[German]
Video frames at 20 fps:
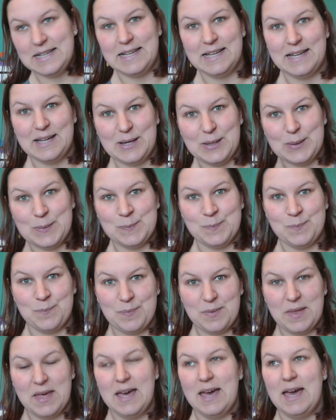Ähm,
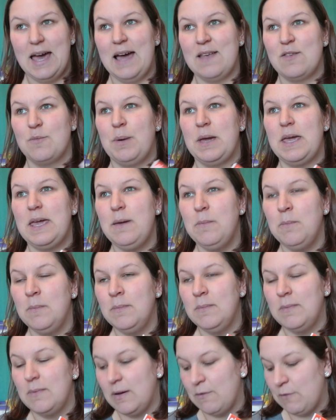also bei
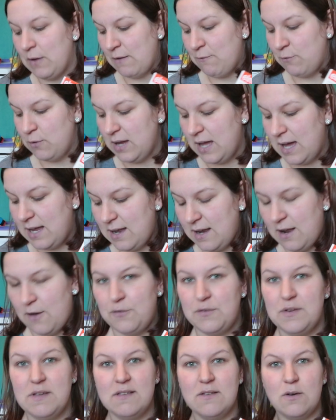ihm, er würde ja dann
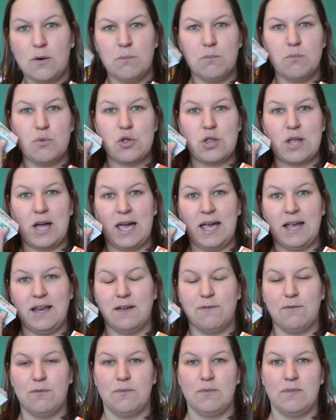auf diese umsteigen.
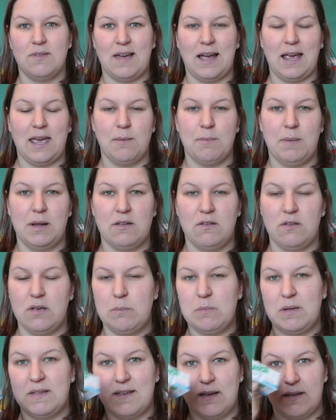Da sage ich mal zu
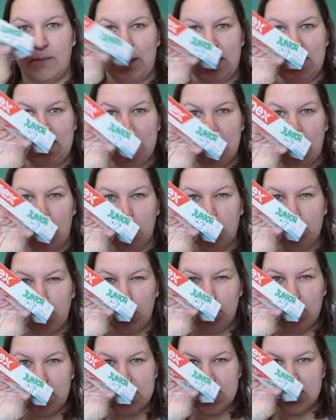ihm, dass er mal diese
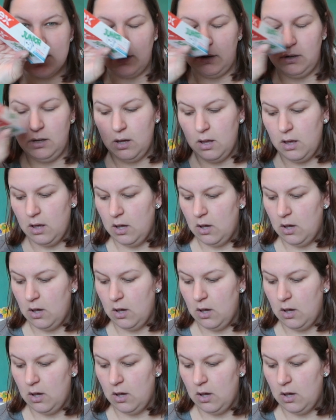ausprobieren soll.